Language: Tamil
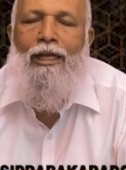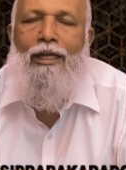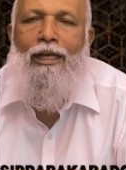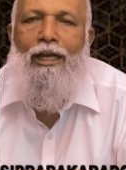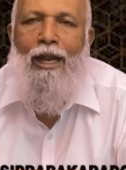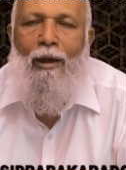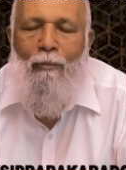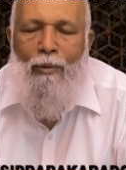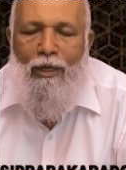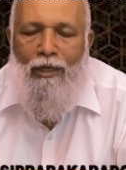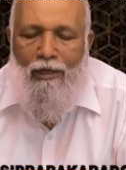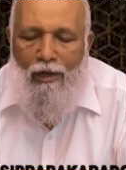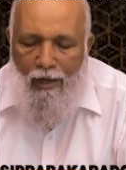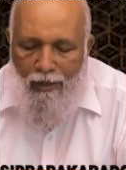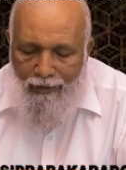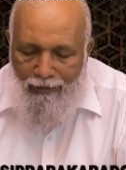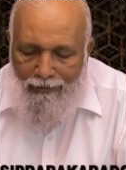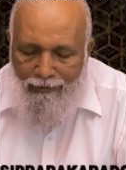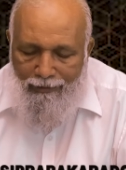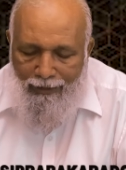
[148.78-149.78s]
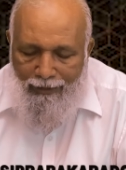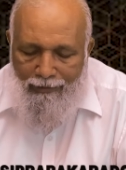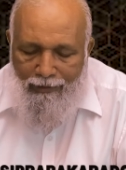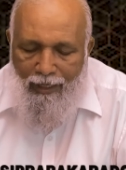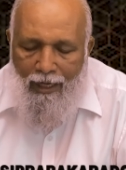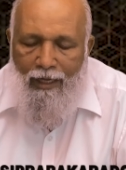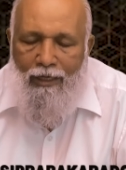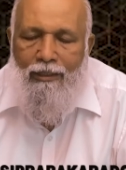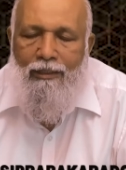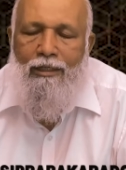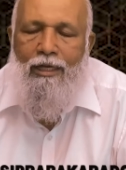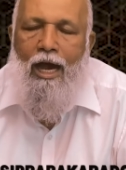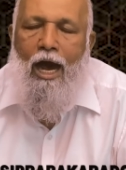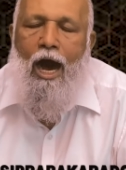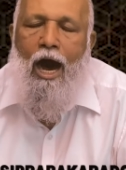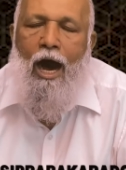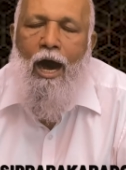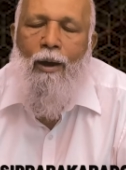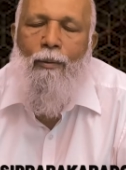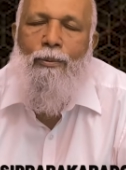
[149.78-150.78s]
நமக்காக தந்தார்
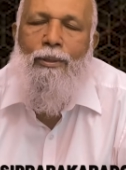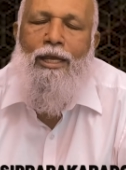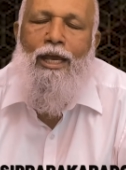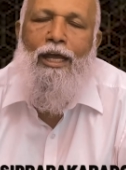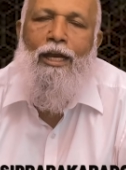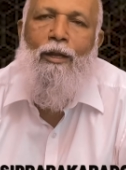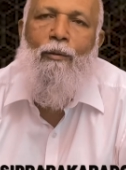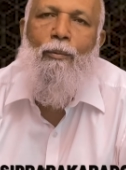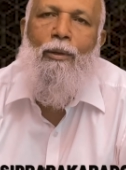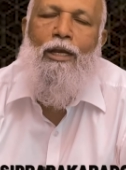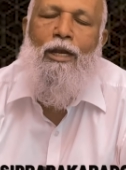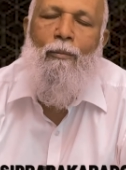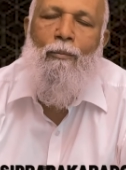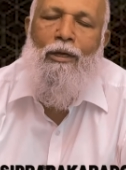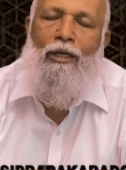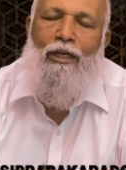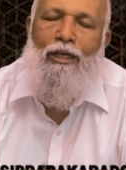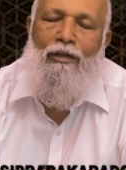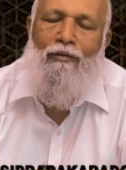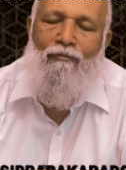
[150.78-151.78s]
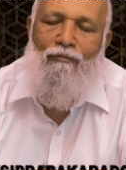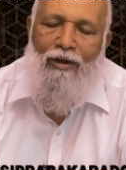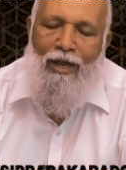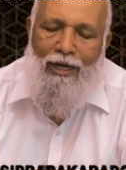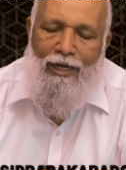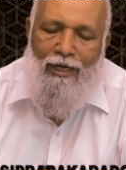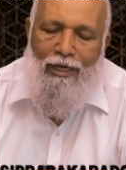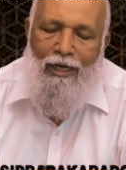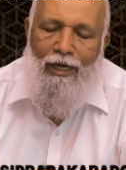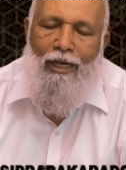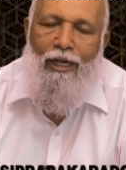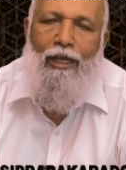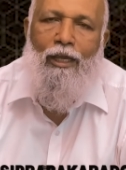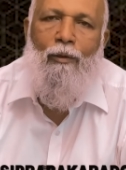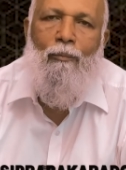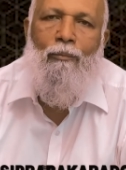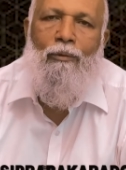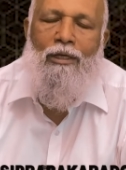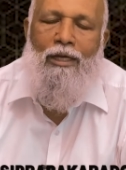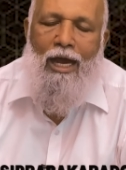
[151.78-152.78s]
ஆவியானவர் நமக்கு
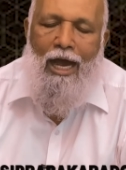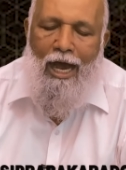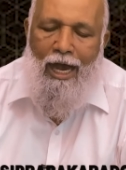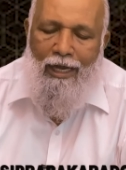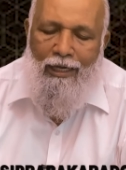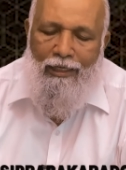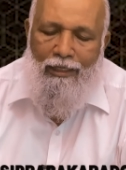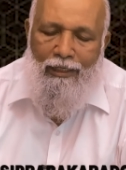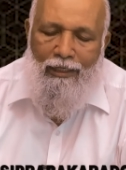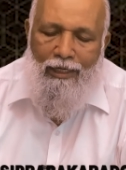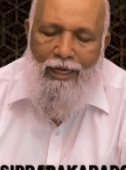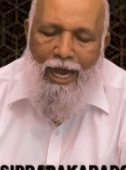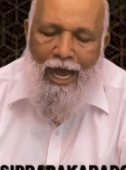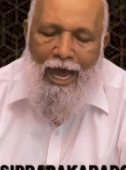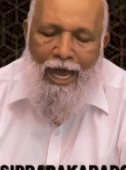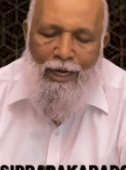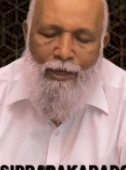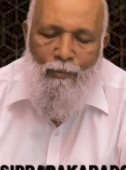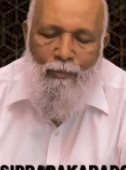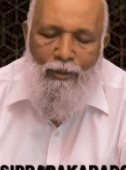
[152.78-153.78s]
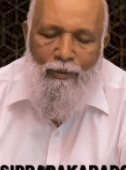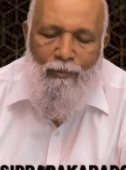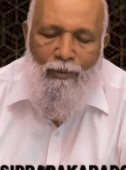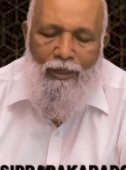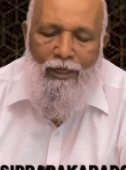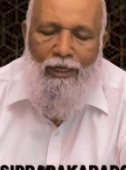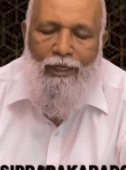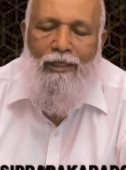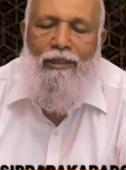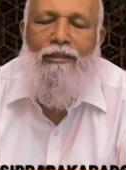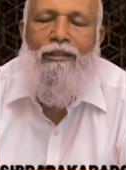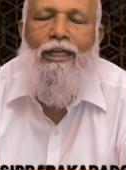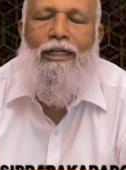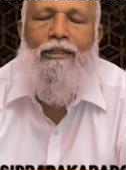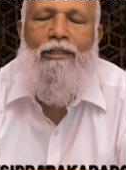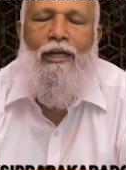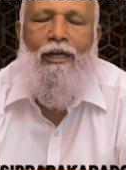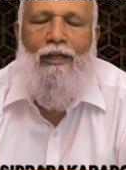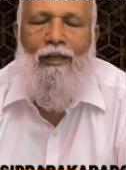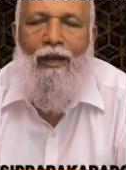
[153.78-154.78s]
வரங்களையும் அங்கு அனுபவங்களையும்
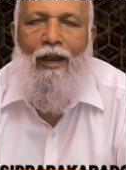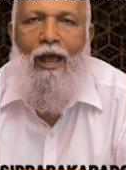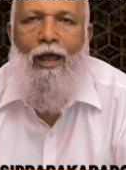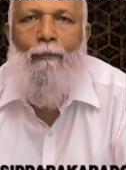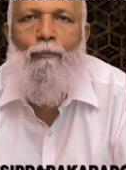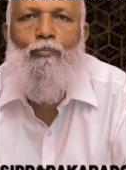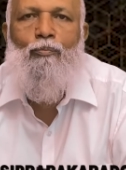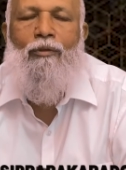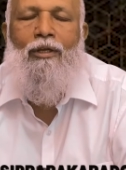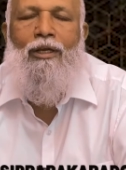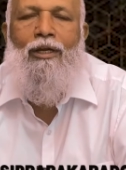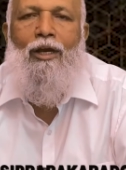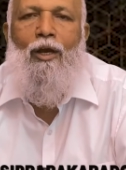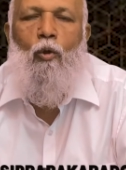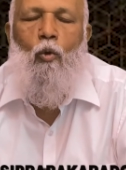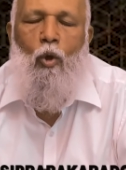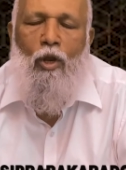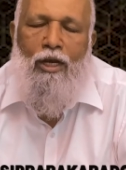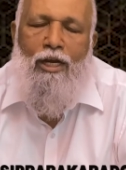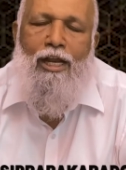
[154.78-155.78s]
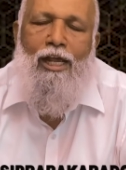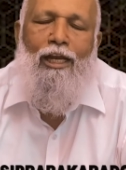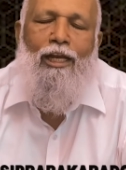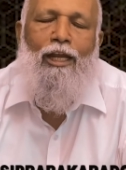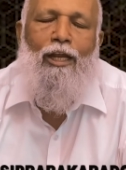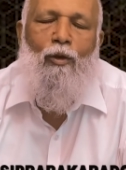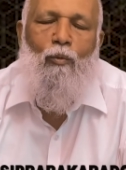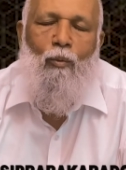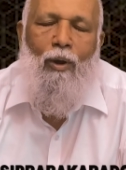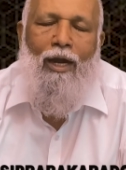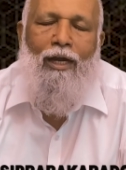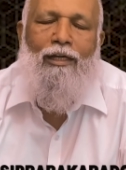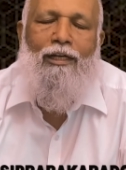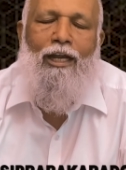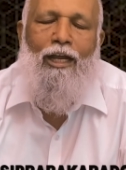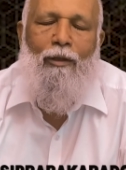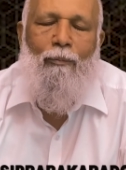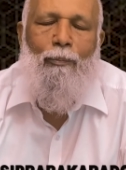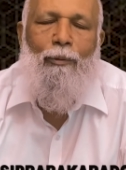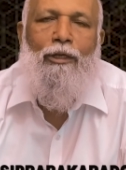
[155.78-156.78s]
தந்திருக்கிறார் கொர்நெலியின்
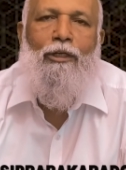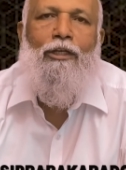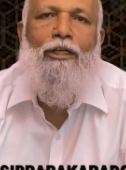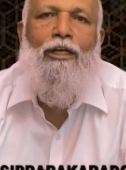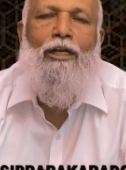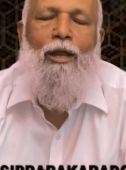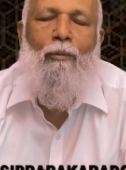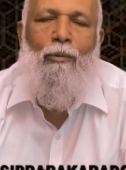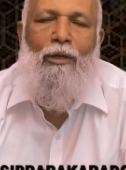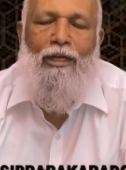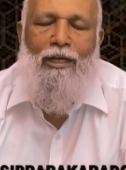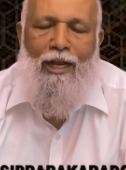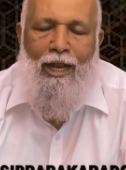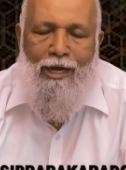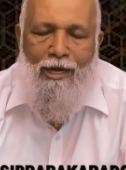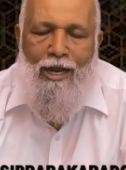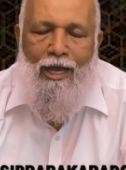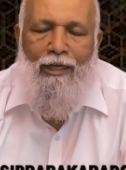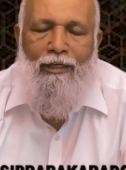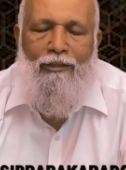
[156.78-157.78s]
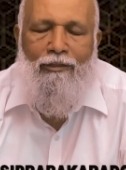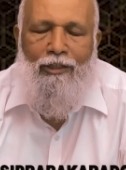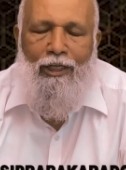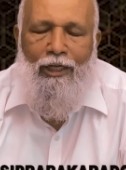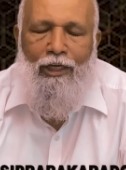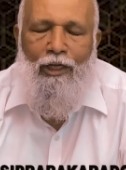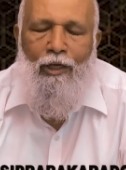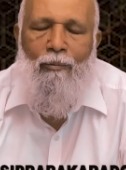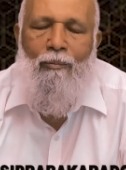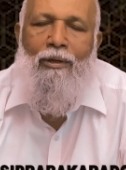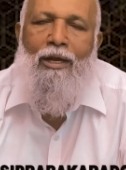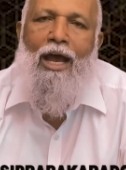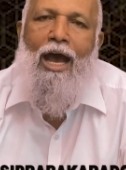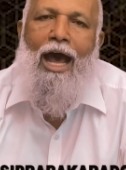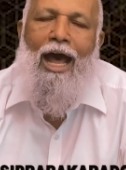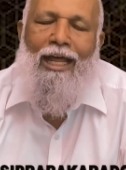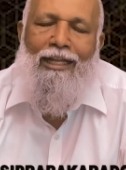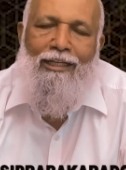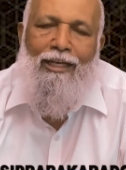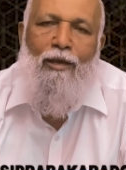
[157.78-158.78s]
வாழ்க்கையை பற்றி நமக்கு நன்றாக தெரியும்
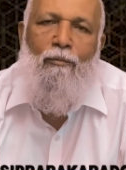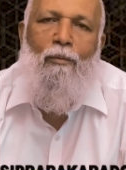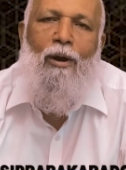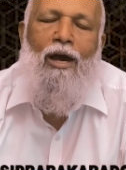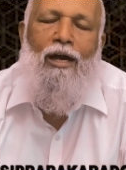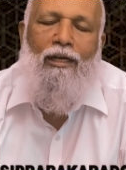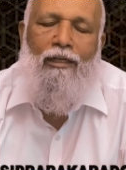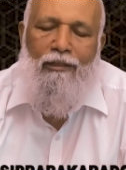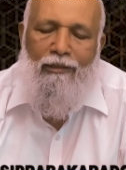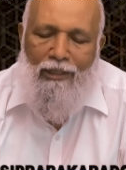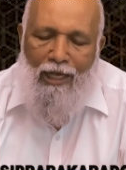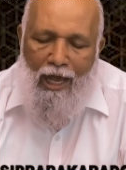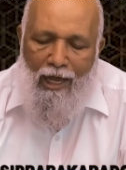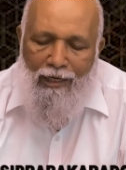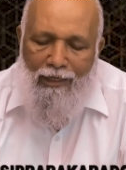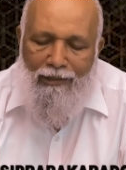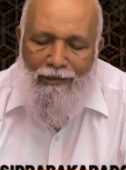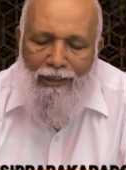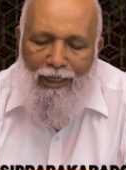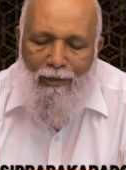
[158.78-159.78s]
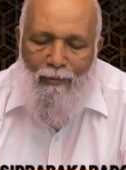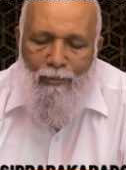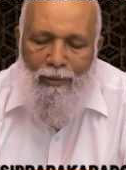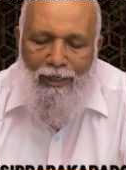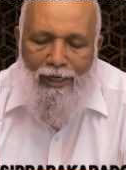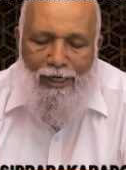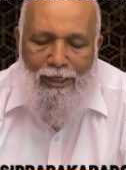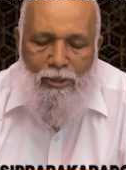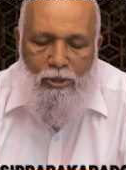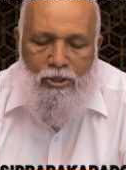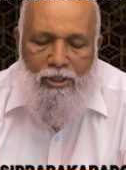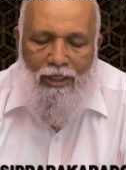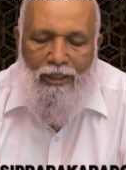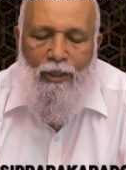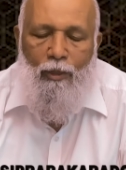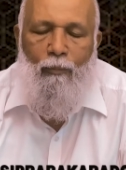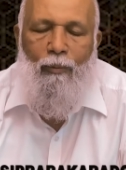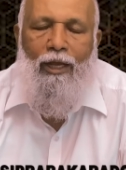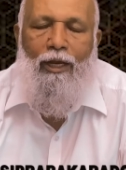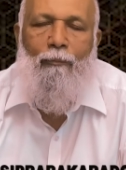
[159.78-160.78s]
அதிகமாக தான தருமங்களை
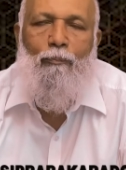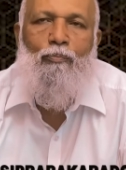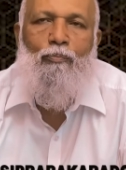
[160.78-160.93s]
செய்தவர்